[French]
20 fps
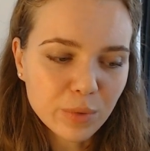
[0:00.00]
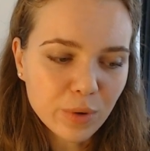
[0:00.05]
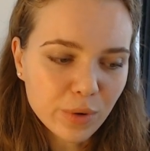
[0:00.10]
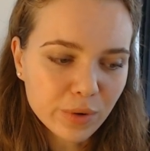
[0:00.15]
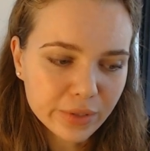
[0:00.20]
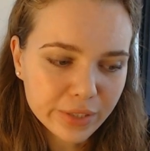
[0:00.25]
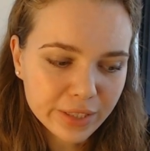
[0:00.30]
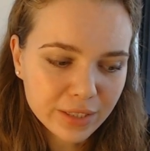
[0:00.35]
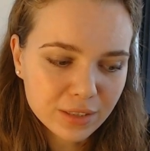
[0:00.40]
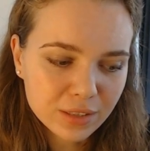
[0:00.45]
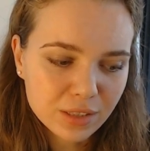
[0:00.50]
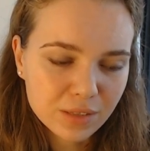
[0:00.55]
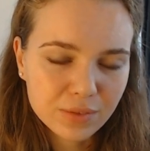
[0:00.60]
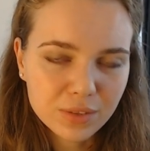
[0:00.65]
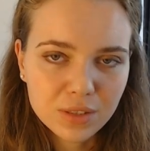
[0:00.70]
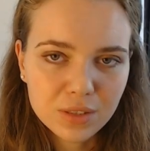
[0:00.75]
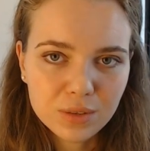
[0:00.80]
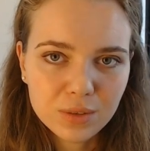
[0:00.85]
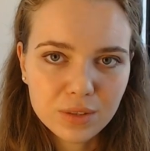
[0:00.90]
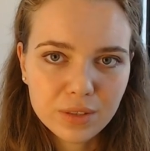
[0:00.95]
en ligne.
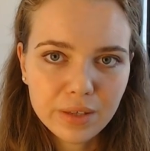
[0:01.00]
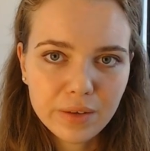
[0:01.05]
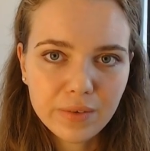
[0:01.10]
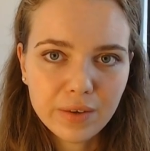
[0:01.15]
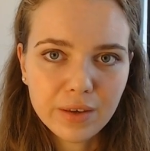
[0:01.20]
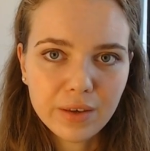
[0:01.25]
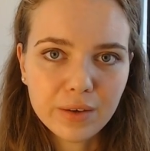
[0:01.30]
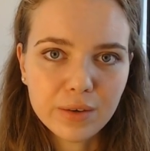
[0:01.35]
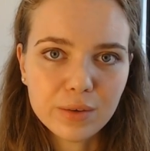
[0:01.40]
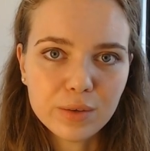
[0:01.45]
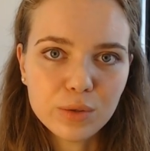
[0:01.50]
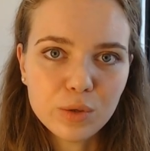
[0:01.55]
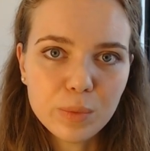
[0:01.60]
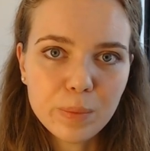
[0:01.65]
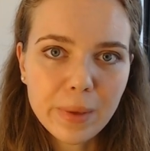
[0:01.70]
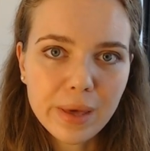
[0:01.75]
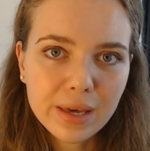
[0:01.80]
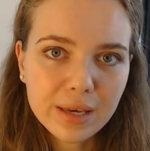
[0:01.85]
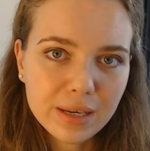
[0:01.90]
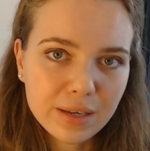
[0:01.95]
J'avais discuté avec euh, le
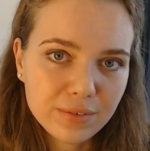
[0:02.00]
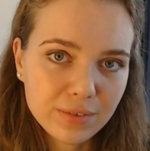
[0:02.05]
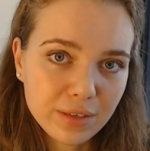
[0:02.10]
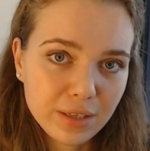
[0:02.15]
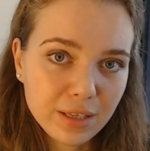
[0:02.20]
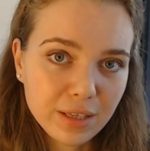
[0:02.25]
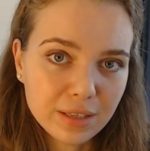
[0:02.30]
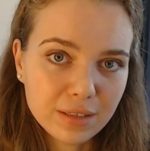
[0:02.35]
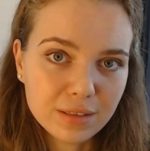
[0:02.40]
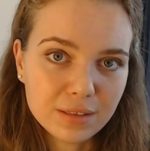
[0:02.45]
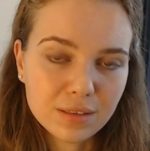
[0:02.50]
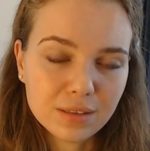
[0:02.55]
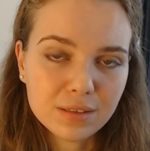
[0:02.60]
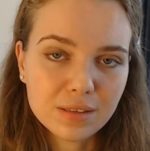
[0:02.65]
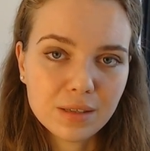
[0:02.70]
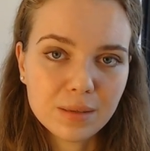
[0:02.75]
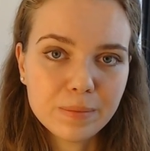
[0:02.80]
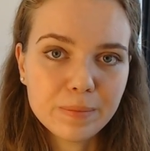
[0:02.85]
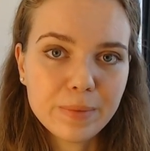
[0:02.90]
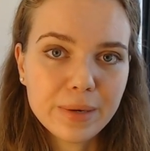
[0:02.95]
père et la fille qui étaient
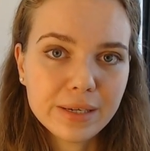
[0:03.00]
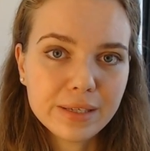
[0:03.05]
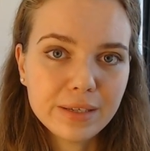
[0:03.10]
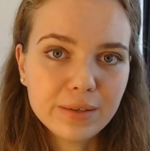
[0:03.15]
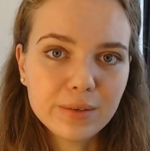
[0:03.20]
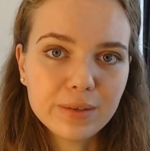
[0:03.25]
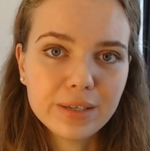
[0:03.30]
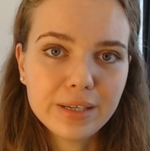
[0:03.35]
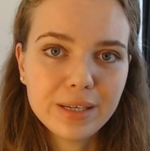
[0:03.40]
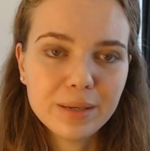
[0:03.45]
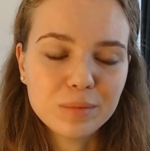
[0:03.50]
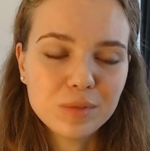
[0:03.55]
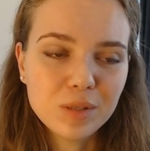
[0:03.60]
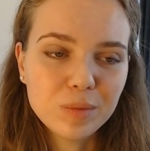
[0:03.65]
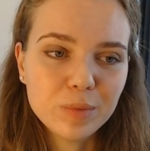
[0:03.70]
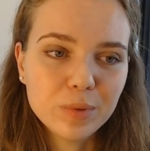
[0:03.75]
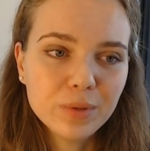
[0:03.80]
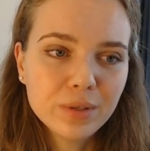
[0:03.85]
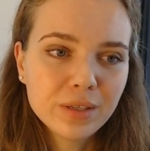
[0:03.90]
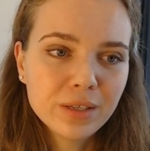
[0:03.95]
censés parler anglais un
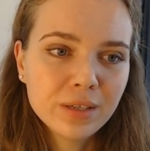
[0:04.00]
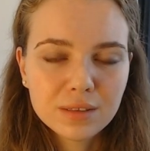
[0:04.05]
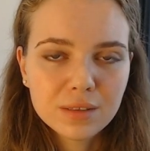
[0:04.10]
petit peu.